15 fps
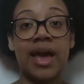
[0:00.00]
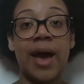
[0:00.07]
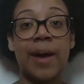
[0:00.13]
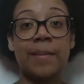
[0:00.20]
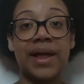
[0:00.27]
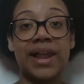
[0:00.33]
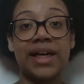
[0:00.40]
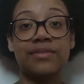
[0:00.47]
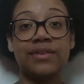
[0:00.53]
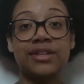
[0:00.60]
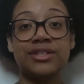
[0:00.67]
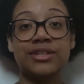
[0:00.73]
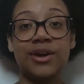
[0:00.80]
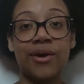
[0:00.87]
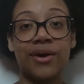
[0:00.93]
A palavra
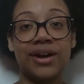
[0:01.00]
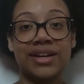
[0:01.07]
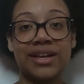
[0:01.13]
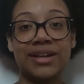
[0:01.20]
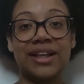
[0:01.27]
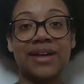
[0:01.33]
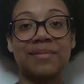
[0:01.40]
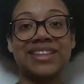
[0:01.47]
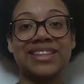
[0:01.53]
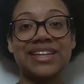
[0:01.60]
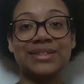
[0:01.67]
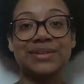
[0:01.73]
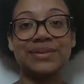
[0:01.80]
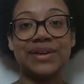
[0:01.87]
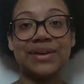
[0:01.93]
de ordem da
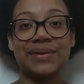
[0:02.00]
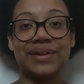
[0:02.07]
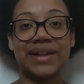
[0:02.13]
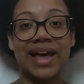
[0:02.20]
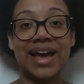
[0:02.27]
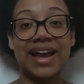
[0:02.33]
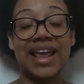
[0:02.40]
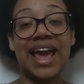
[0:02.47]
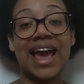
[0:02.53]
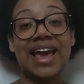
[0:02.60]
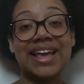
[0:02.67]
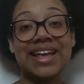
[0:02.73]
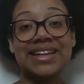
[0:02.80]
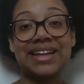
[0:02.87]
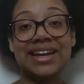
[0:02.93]
matriz curricular é a
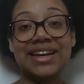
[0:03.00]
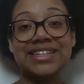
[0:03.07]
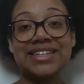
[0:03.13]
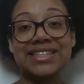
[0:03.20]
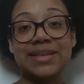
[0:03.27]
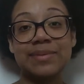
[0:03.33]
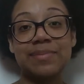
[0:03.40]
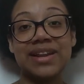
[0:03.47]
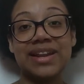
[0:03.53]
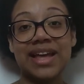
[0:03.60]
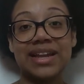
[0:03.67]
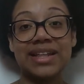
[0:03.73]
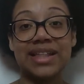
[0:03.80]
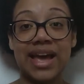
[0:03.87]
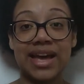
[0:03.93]

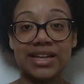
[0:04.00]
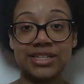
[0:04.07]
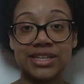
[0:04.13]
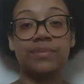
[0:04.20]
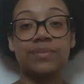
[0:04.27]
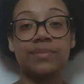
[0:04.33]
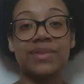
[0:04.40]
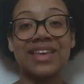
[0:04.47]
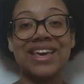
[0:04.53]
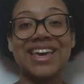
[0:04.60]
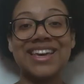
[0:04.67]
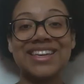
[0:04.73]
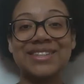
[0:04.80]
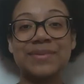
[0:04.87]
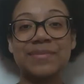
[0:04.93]
interdisciplinaridade,
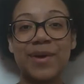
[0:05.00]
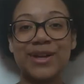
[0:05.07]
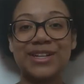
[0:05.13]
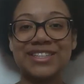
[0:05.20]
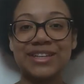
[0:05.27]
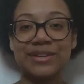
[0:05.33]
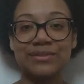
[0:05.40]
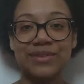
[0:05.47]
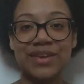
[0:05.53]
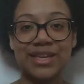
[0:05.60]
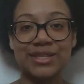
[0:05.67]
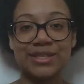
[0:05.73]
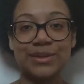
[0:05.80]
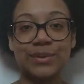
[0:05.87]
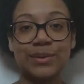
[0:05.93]
e isso pode ser
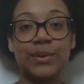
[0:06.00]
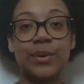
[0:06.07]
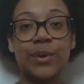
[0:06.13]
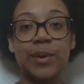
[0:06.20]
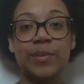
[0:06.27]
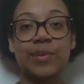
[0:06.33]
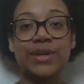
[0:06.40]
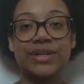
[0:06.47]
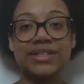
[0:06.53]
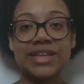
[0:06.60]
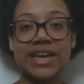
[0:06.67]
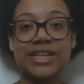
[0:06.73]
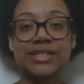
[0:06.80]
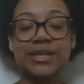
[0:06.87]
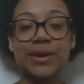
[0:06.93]
visto no corpo
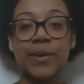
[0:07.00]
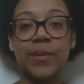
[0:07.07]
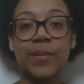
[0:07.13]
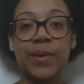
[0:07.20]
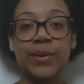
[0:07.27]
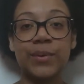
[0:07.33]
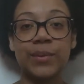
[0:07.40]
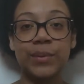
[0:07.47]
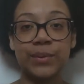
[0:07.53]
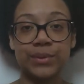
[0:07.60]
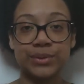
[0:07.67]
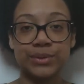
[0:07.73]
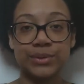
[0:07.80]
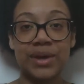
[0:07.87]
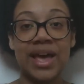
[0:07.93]
docente que compõe o
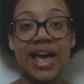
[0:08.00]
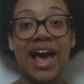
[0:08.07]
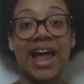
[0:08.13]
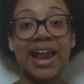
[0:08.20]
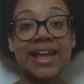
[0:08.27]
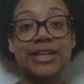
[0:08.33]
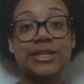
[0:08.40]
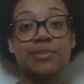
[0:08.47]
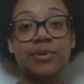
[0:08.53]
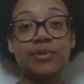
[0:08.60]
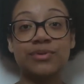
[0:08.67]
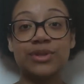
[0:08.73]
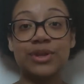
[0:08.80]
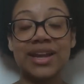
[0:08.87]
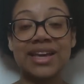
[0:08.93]
curso. Além de
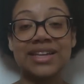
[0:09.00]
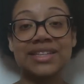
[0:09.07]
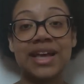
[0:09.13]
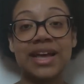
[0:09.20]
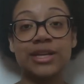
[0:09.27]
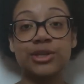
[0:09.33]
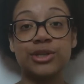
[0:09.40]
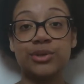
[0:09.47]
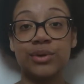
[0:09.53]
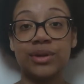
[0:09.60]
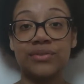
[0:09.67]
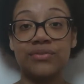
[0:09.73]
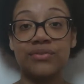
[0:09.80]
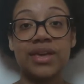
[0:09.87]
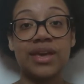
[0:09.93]
profissionais da área de
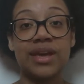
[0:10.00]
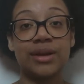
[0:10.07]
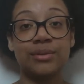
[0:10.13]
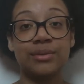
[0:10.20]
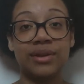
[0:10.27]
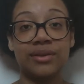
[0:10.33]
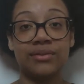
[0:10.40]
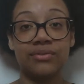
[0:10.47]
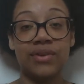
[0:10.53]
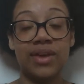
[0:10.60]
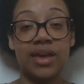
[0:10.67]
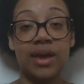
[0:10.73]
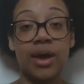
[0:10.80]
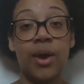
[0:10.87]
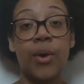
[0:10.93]
geografia e
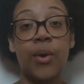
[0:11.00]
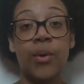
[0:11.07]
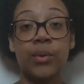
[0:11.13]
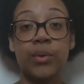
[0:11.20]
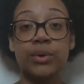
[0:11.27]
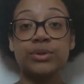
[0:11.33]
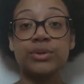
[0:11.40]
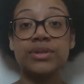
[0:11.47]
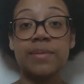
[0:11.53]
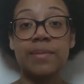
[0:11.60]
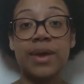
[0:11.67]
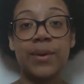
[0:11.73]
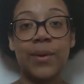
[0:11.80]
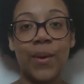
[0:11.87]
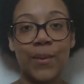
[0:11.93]
cartografia, o curso
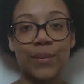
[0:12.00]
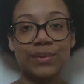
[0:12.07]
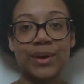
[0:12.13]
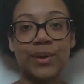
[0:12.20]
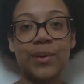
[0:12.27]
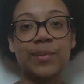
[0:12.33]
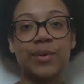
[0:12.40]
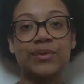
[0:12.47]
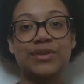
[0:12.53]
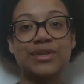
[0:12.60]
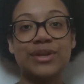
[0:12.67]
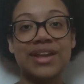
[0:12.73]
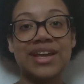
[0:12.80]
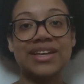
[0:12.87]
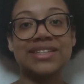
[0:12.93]
também conta com
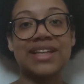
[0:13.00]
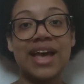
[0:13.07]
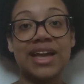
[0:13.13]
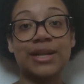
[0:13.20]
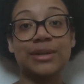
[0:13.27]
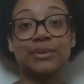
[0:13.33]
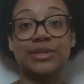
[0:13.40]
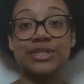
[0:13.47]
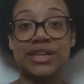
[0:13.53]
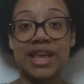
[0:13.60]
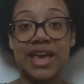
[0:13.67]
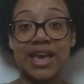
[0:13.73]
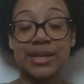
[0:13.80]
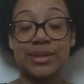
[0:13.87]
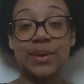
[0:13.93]
profissionais da área do
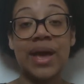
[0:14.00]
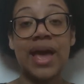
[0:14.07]
direito,